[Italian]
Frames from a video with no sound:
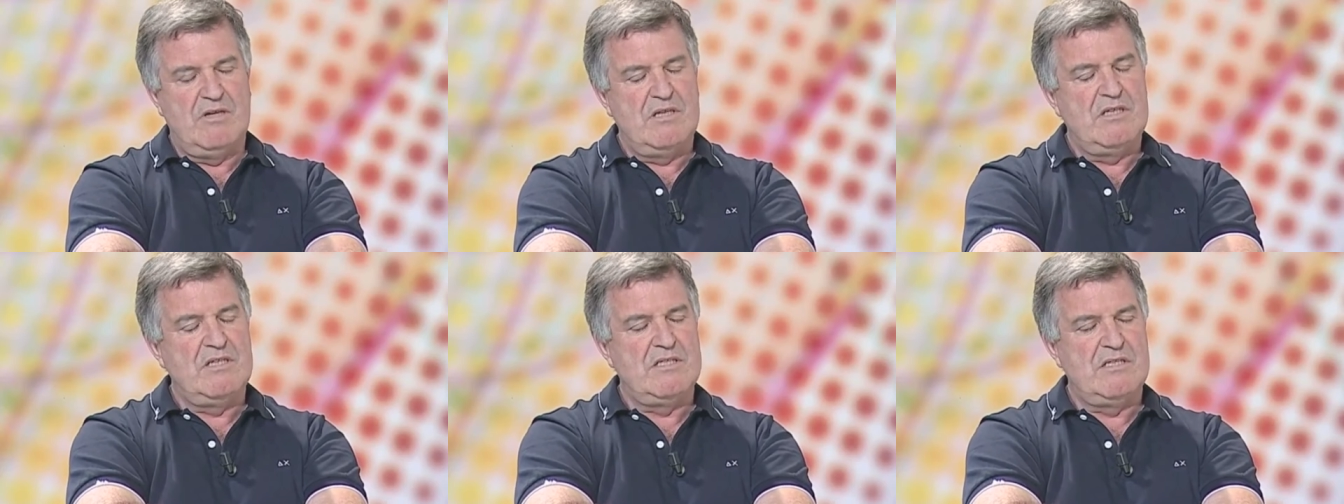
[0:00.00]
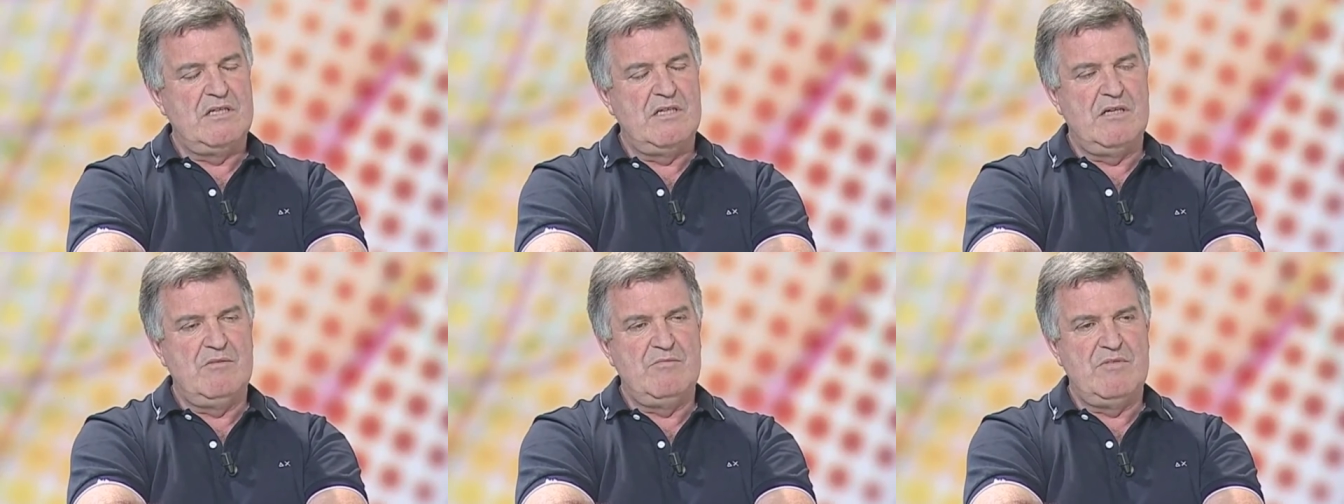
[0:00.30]
anche
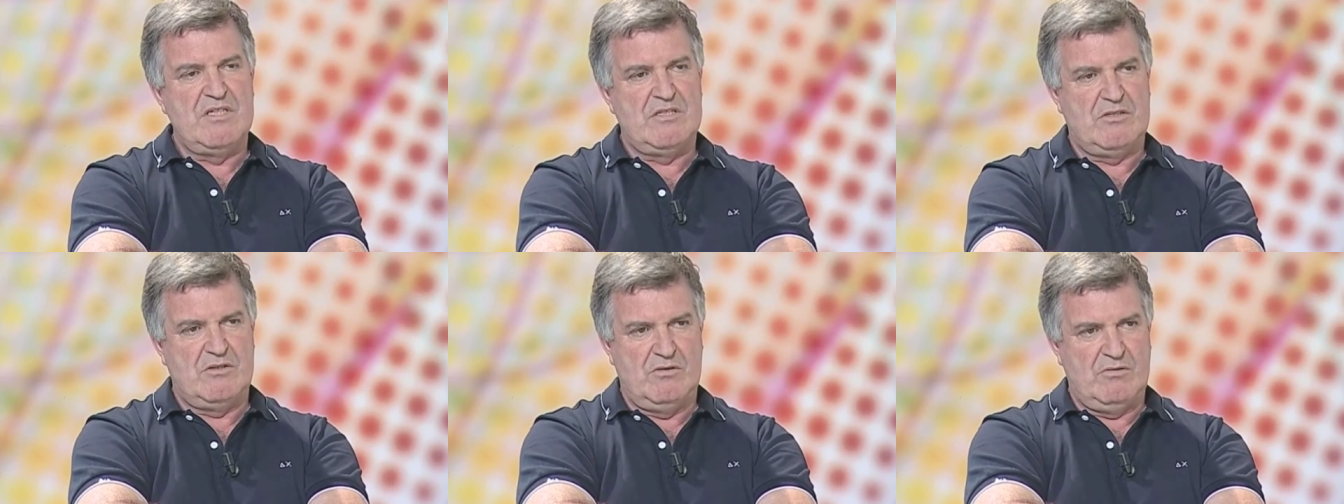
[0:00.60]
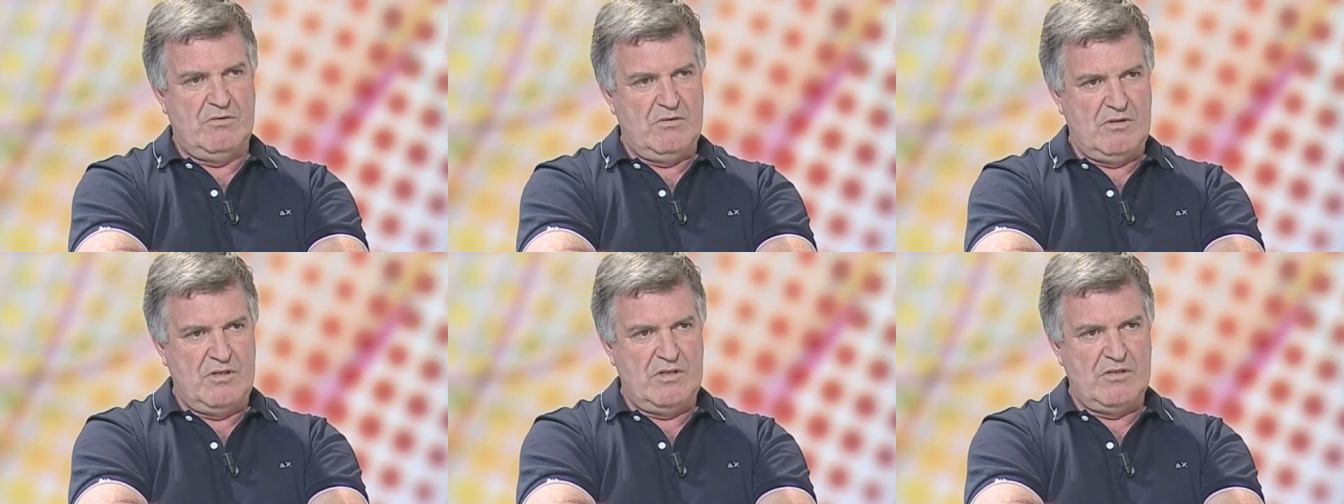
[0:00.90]
se la mia
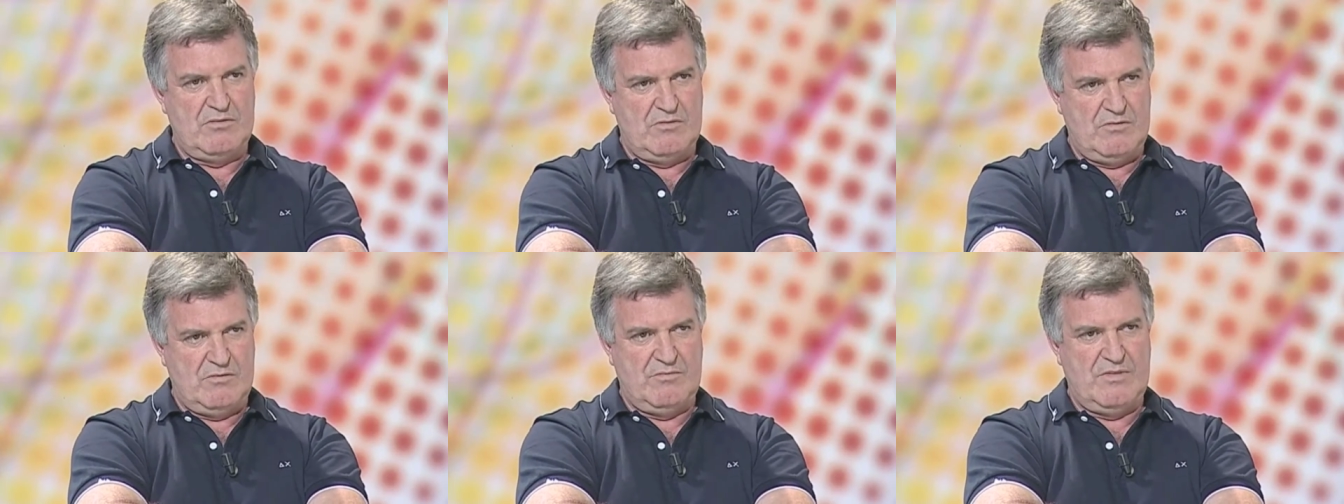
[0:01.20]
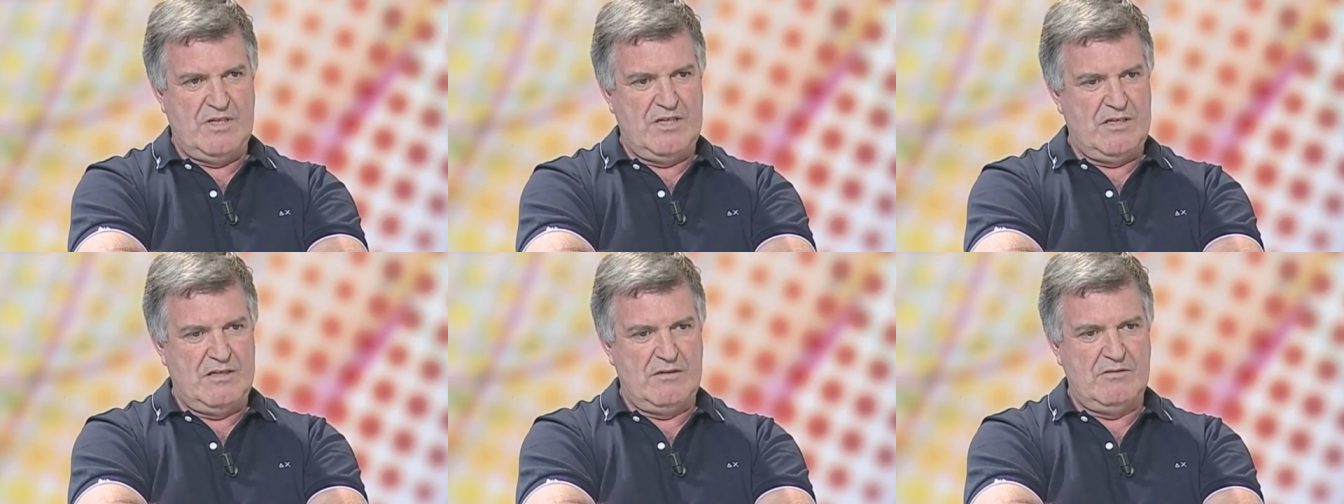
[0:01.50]
storia
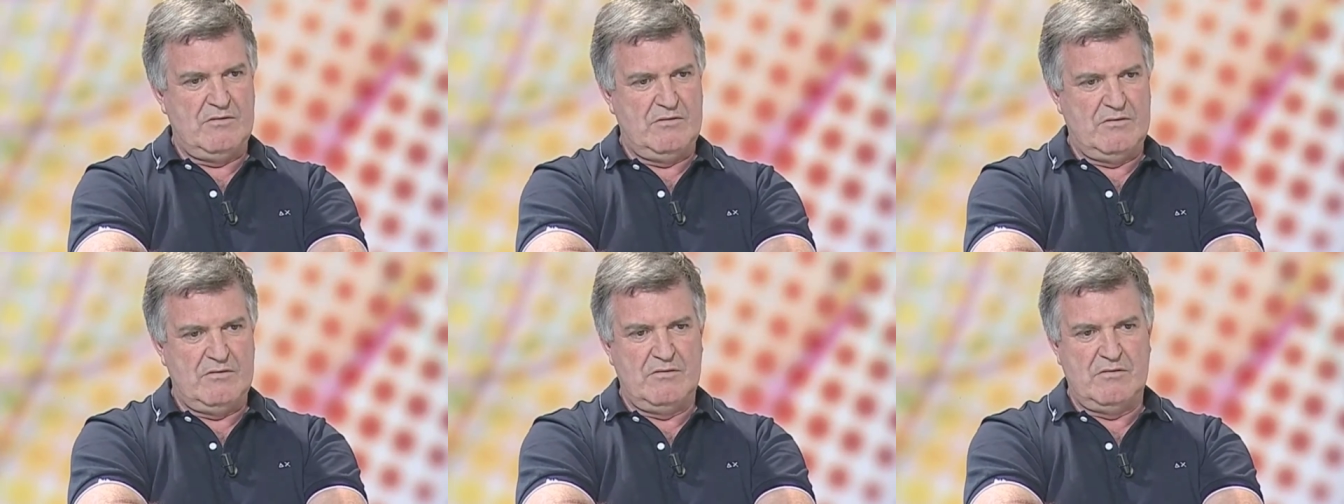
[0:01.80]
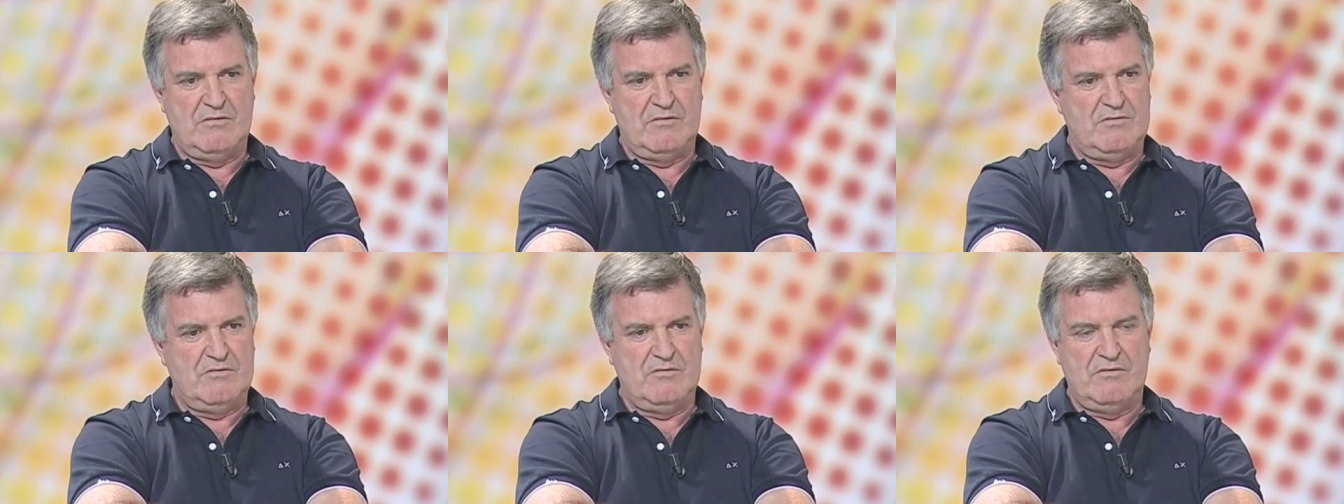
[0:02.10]
insomma,
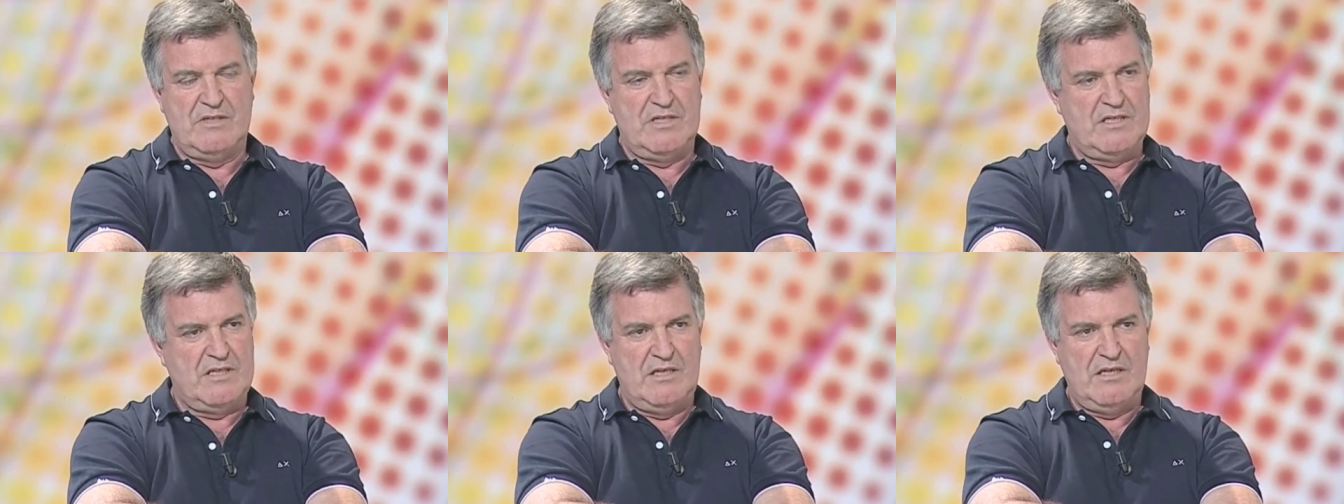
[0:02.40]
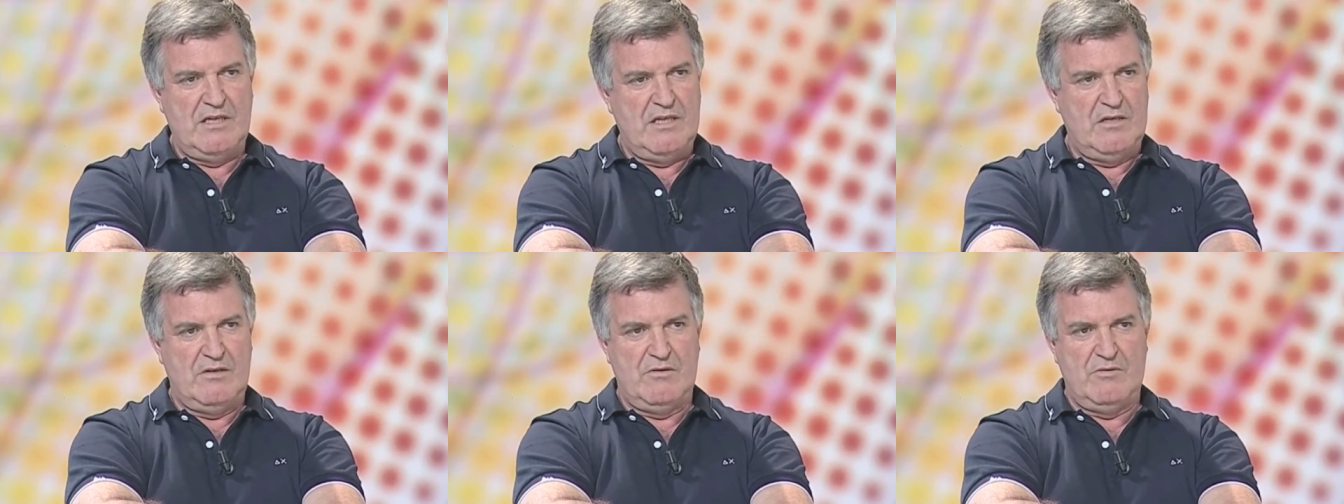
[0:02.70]
ecco, non la
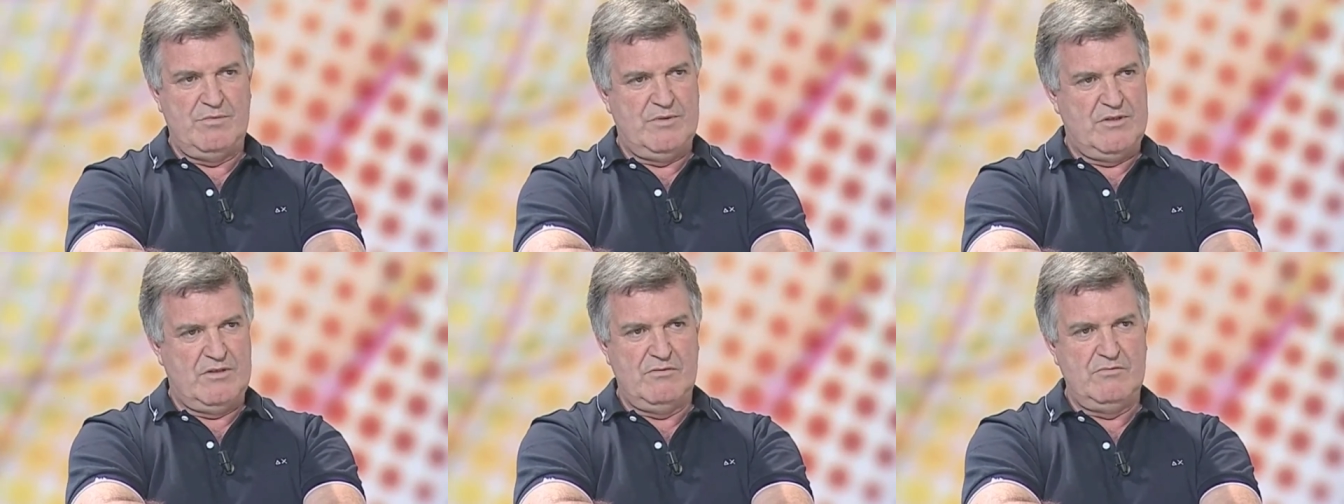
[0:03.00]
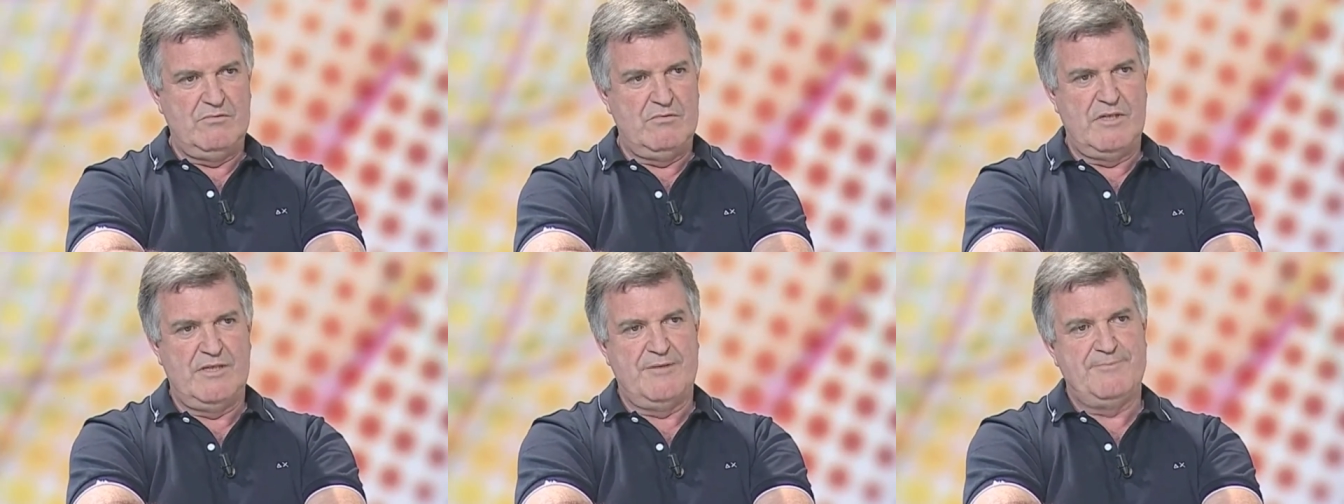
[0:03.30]
rinnego per
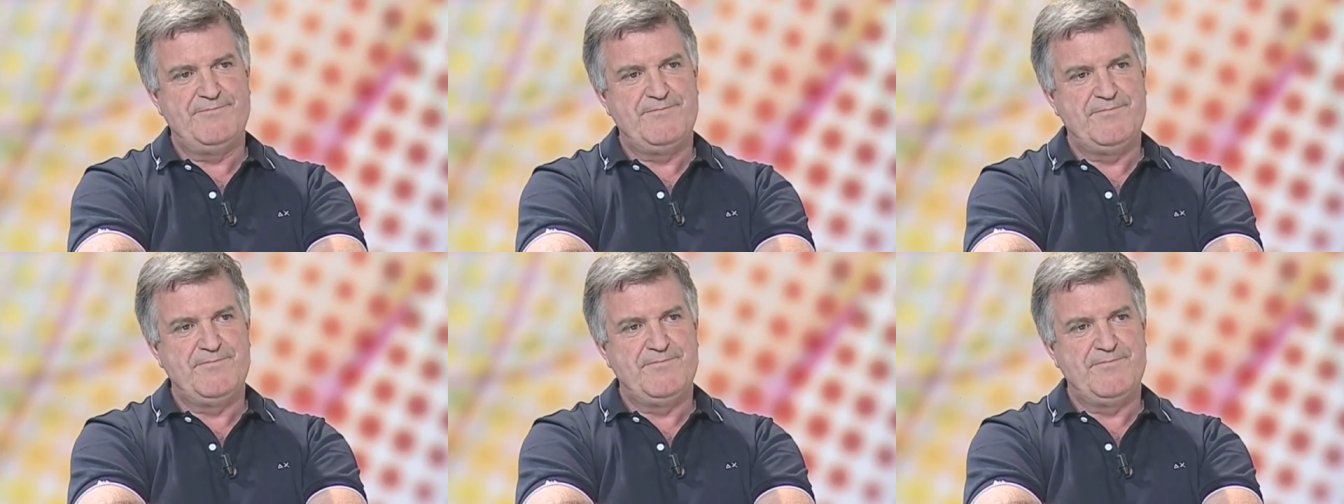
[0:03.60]
nulla.